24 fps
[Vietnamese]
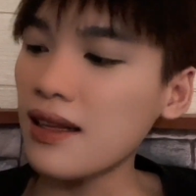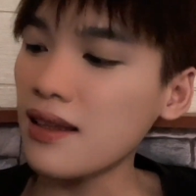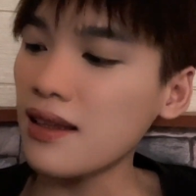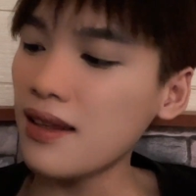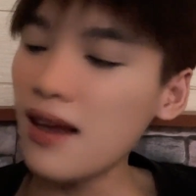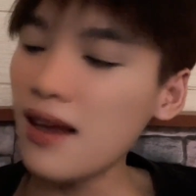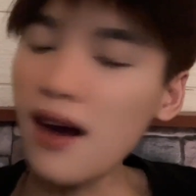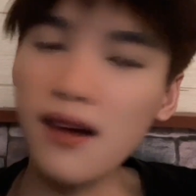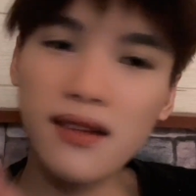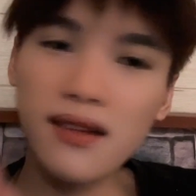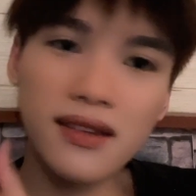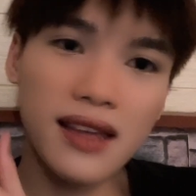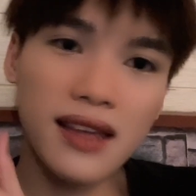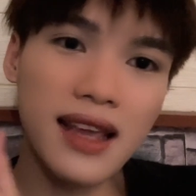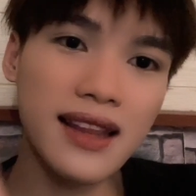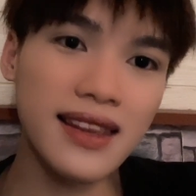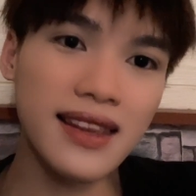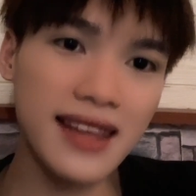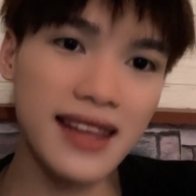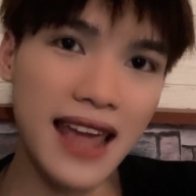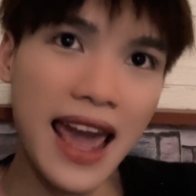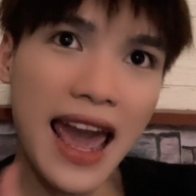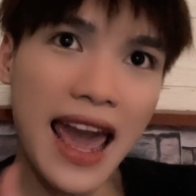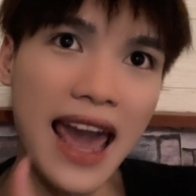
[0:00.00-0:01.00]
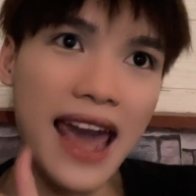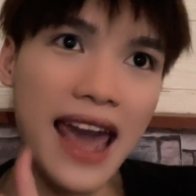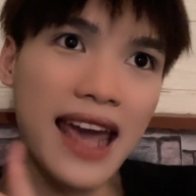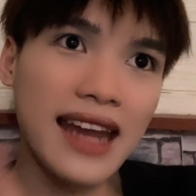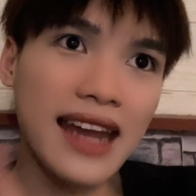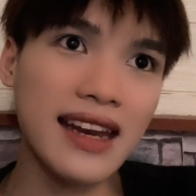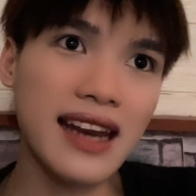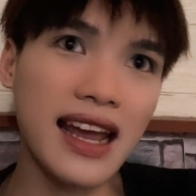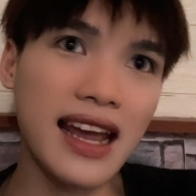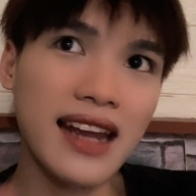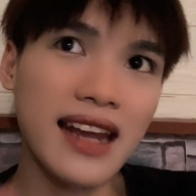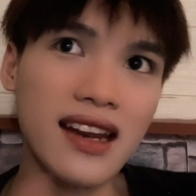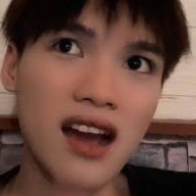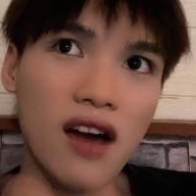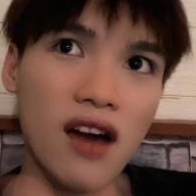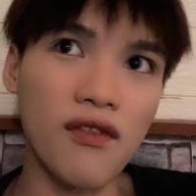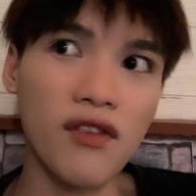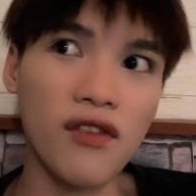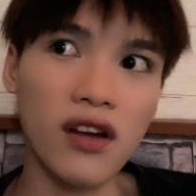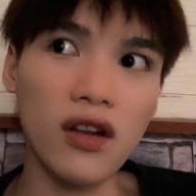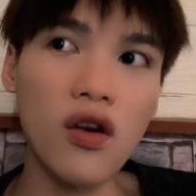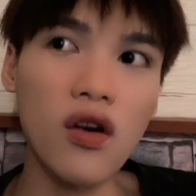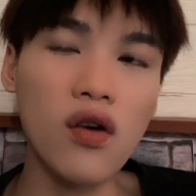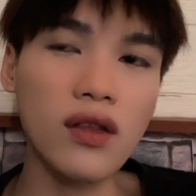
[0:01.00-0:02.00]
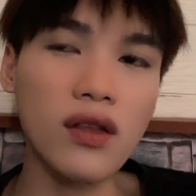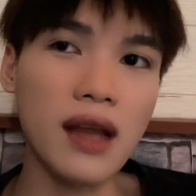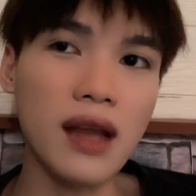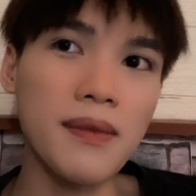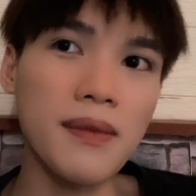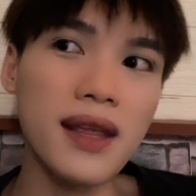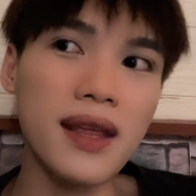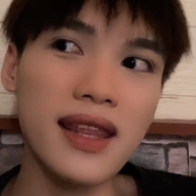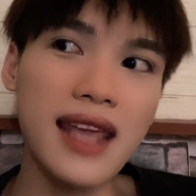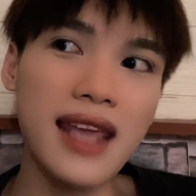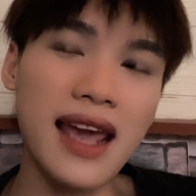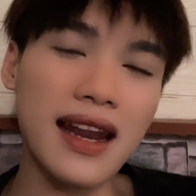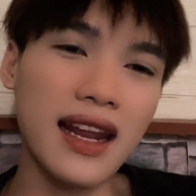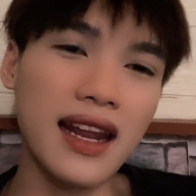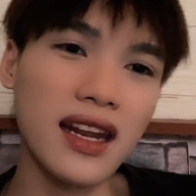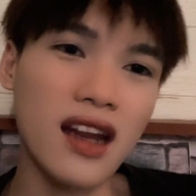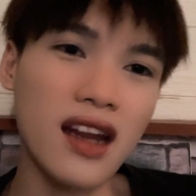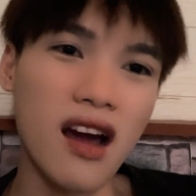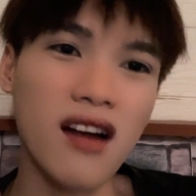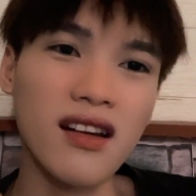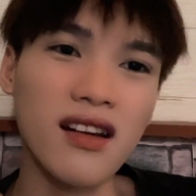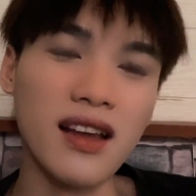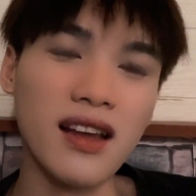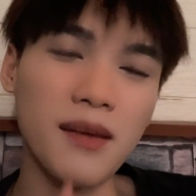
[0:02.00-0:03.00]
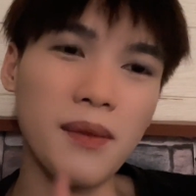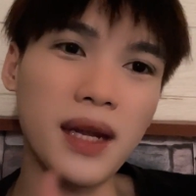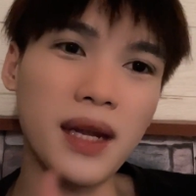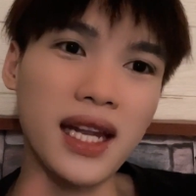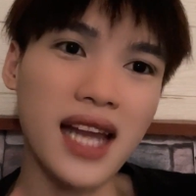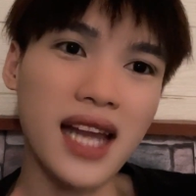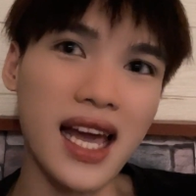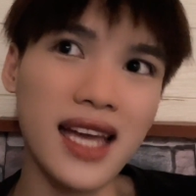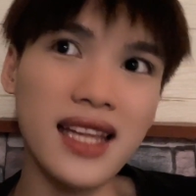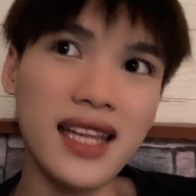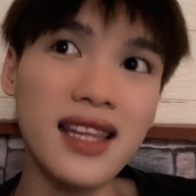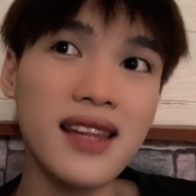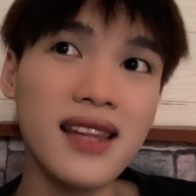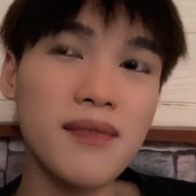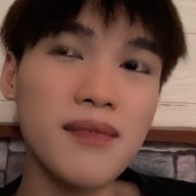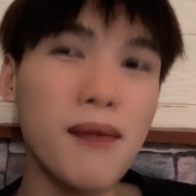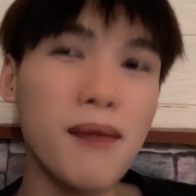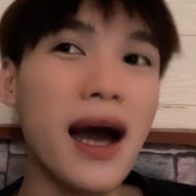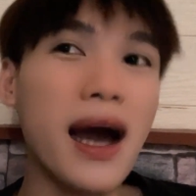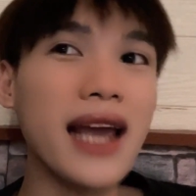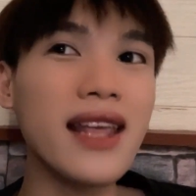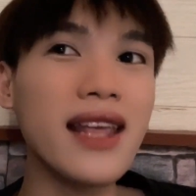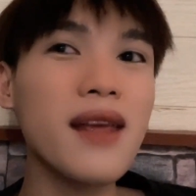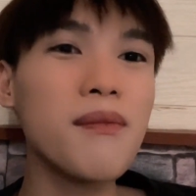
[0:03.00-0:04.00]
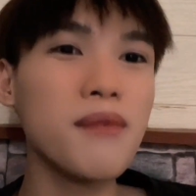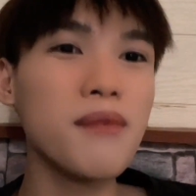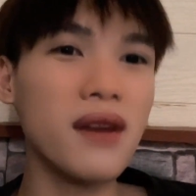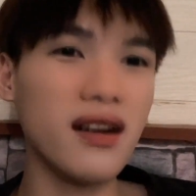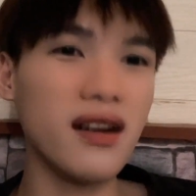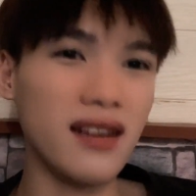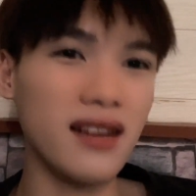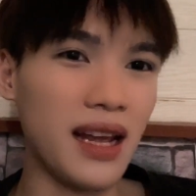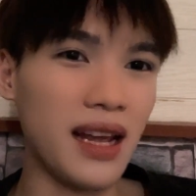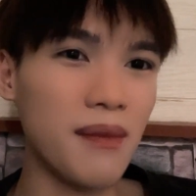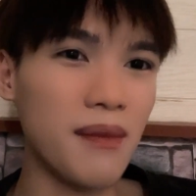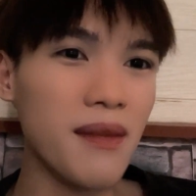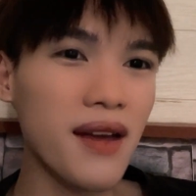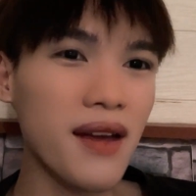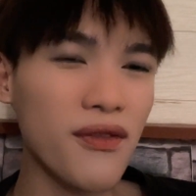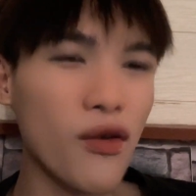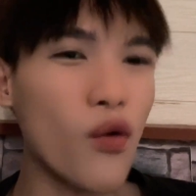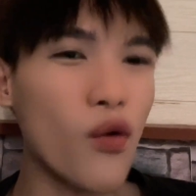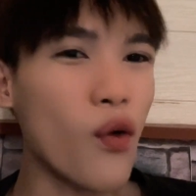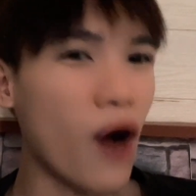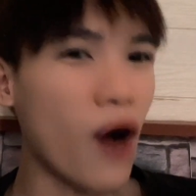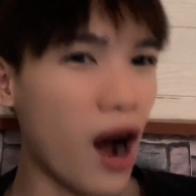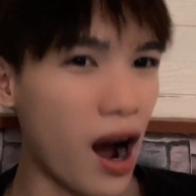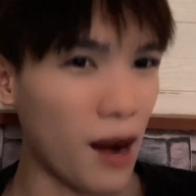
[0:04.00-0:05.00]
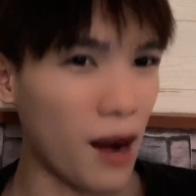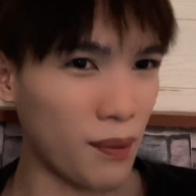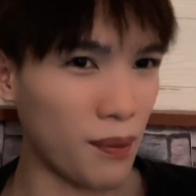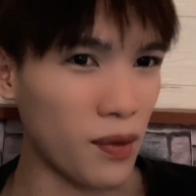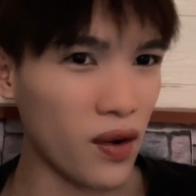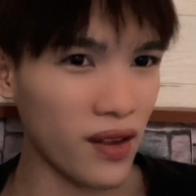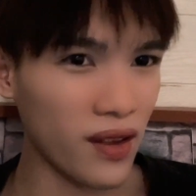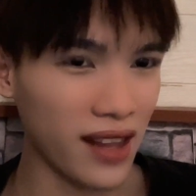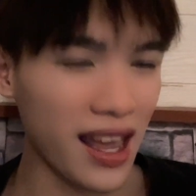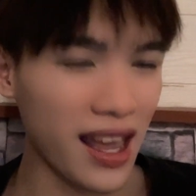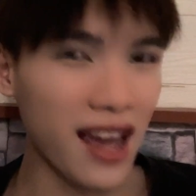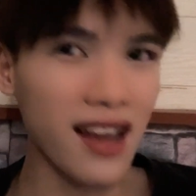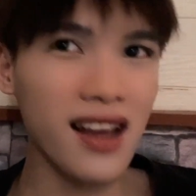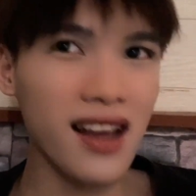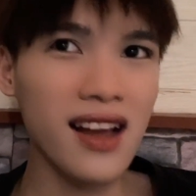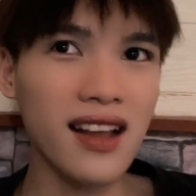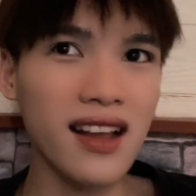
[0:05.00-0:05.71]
chất trên da này nọ với độ thấm trên da này nọ thì mình thấy 7 trên 10 điểm là phù hợp thôi nha